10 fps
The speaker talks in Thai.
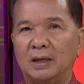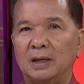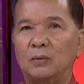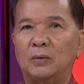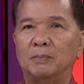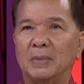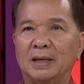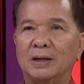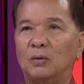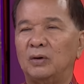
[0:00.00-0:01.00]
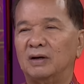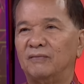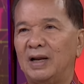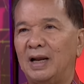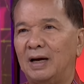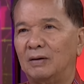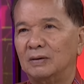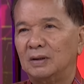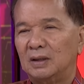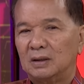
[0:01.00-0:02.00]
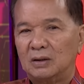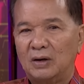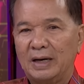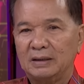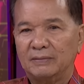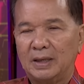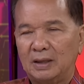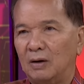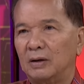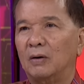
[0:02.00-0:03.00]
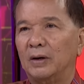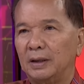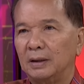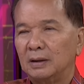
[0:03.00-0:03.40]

ได้คุยเหมือนได้คุยกันไว้แล้วก็อาจจะว่ารอหน่อ